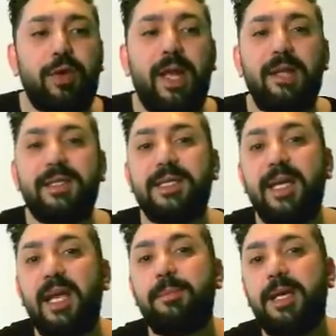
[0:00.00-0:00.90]
rallisi
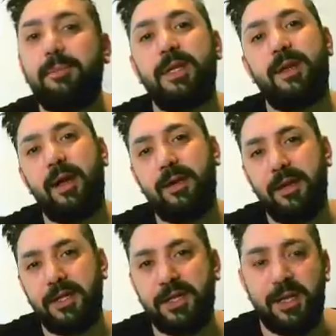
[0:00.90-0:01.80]
gelmeyebilir
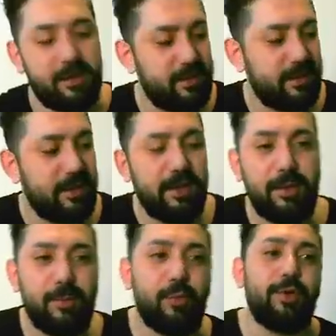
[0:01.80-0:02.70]
arkadaşlar.
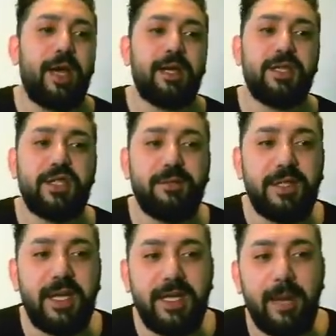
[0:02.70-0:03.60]
Bu uyarıyı şimdi
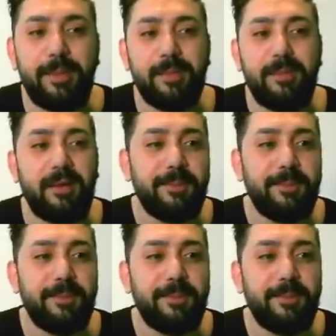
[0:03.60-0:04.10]
de yapayım ben.